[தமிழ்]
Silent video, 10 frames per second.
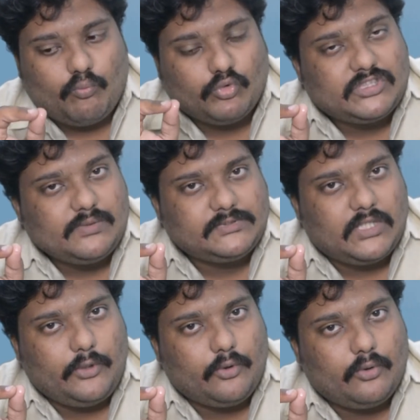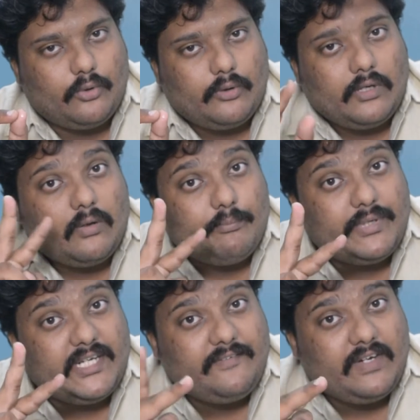முஸ்லீம்ஸ்லேயோ
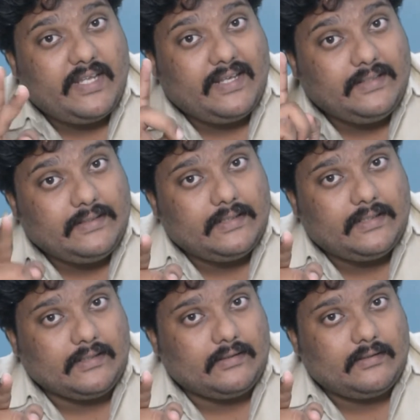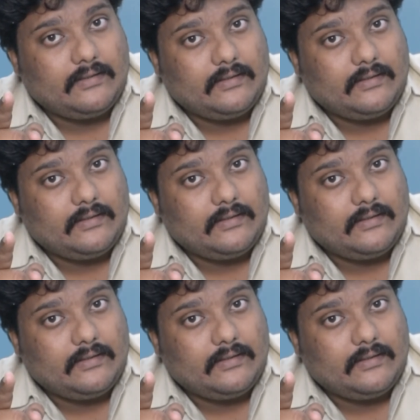பிரிவினைகள் இருக்குது